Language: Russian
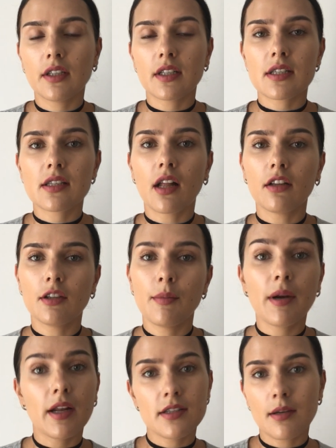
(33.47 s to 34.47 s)
она стала
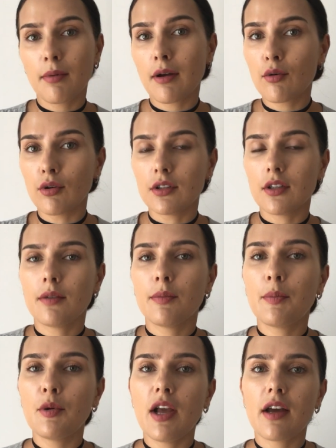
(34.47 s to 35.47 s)
набирать обороты
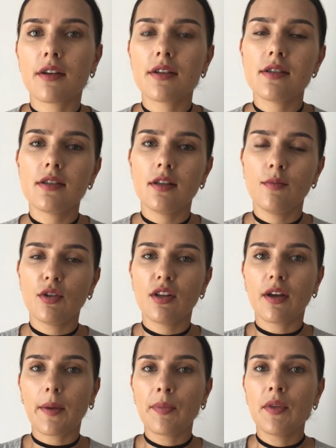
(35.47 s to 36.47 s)
популярности
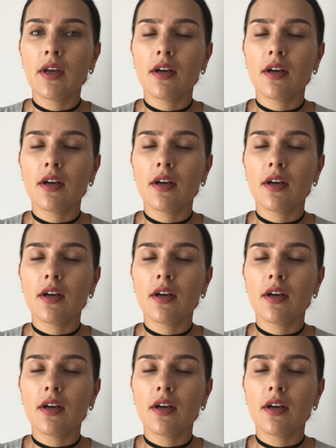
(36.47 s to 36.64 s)
именно